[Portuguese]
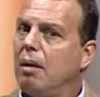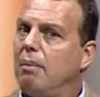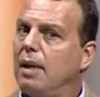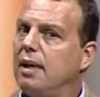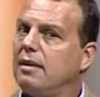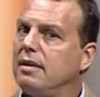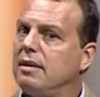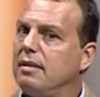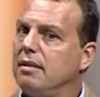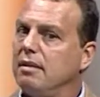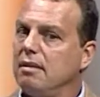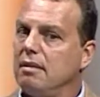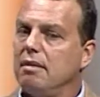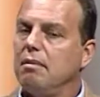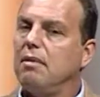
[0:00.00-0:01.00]
mas
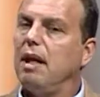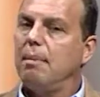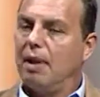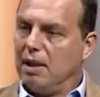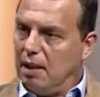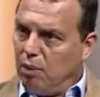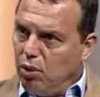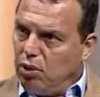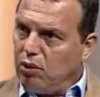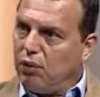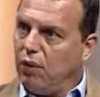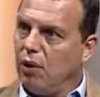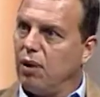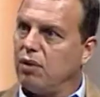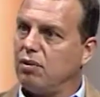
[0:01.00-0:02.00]
demanda muito
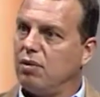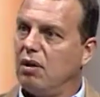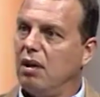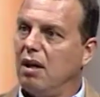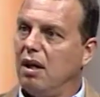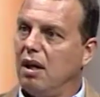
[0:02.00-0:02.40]
esforço,